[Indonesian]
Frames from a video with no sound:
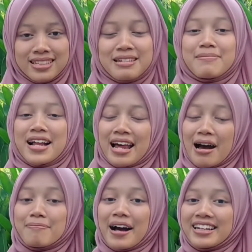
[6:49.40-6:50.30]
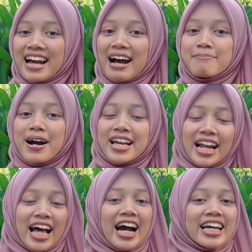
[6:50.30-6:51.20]
dimana pada
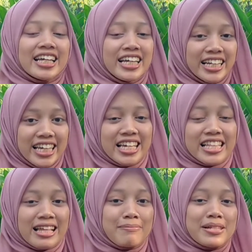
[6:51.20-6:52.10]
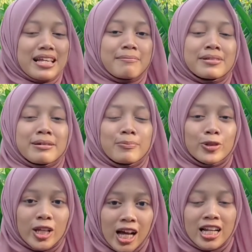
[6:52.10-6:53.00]
bagian akhir ini kita bisa
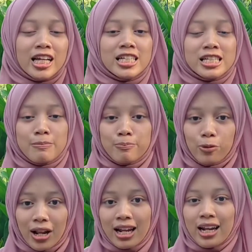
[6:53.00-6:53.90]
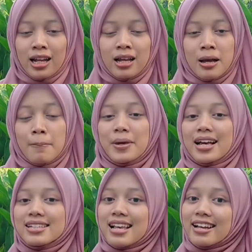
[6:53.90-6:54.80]
menyebutkan kesimpulan.
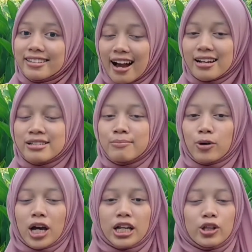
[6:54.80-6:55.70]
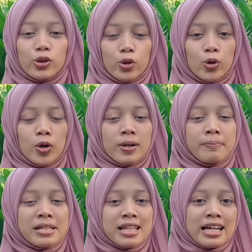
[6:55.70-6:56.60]
Biasanya kesimpulan itu
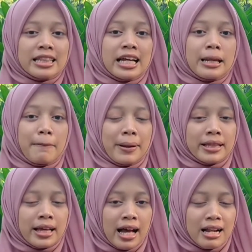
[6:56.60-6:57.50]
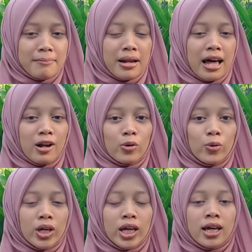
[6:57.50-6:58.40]
bisa kita dapatkan
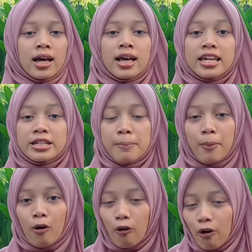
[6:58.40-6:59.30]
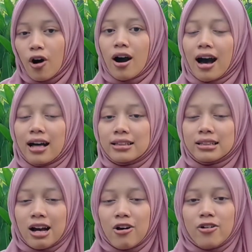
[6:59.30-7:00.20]
melalui ide pokok
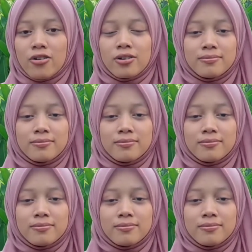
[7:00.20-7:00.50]
atau